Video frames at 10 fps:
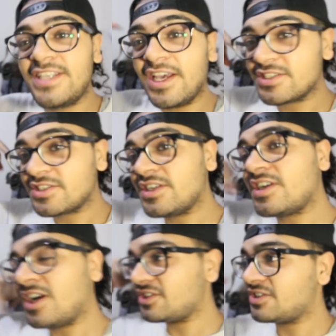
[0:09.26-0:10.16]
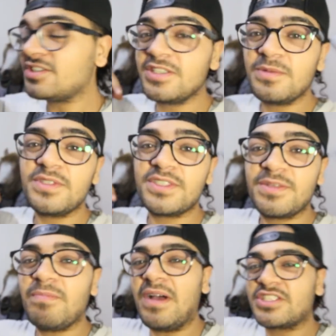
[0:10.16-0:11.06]
Seansları karıştırdığımız
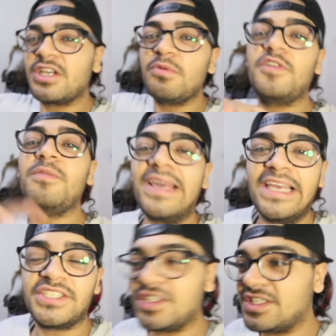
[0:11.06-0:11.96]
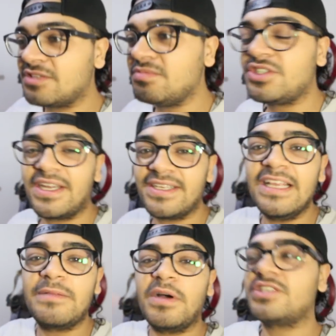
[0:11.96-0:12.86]
için başka bir filme geçtik gitmişten.
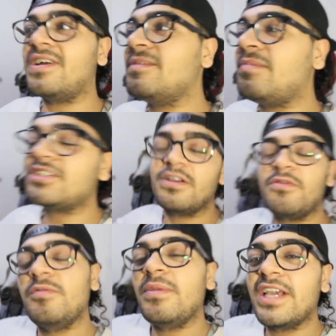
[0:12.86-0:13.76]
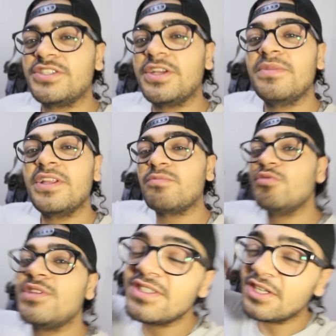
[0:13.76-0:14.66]
İlk başta hadi başka bir filme geçelim dedik.
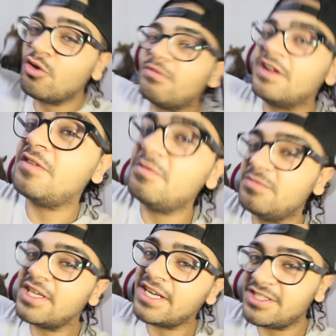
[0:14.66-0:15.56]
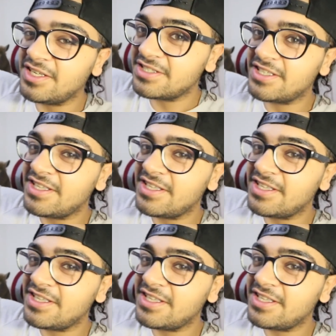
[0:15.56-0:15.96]
Bu bitince normal filmimize geçeriz